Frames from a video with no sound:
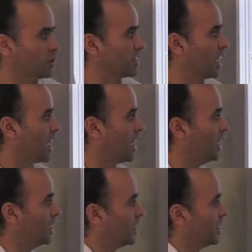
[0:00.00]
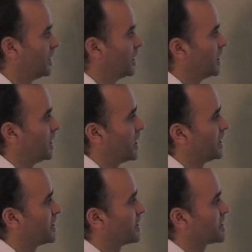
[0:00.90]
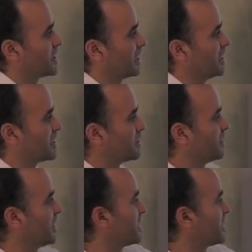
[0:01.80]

الطاقة الآن ننتقل للتمرين